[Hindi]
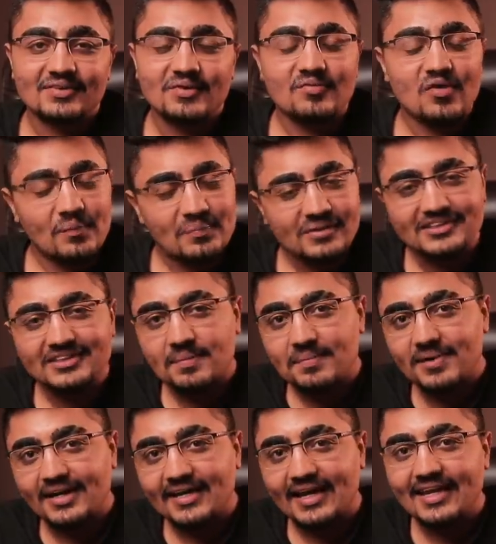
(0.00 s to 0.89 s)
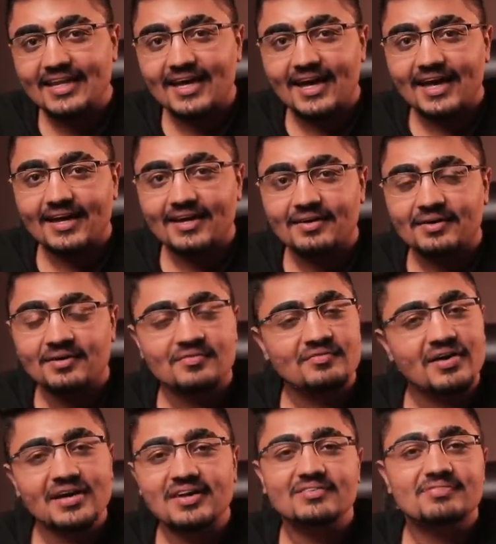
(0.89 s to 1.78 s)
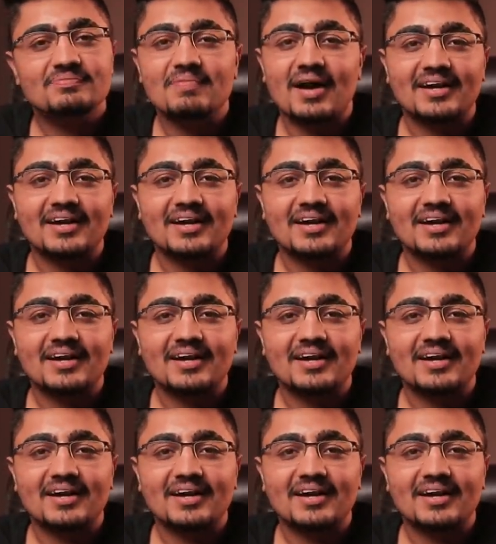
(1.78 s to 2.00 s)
तो वापस जब मैं दिल्ली आया वही